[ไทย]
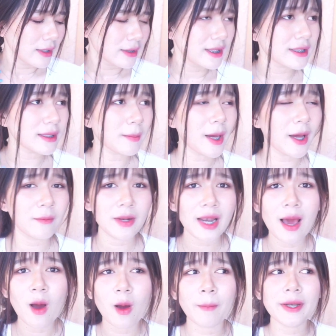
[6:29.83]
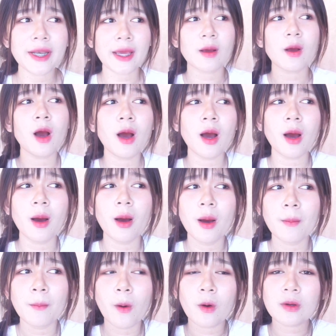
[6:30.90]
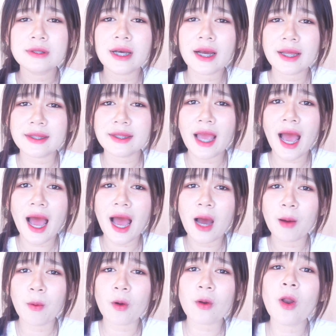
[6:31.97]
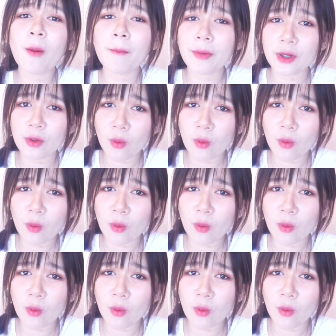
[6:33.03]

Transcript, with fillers: ที่สำคัญเวลาออกไปไหนก็พกเสื้อแขนยาวพกร่มไป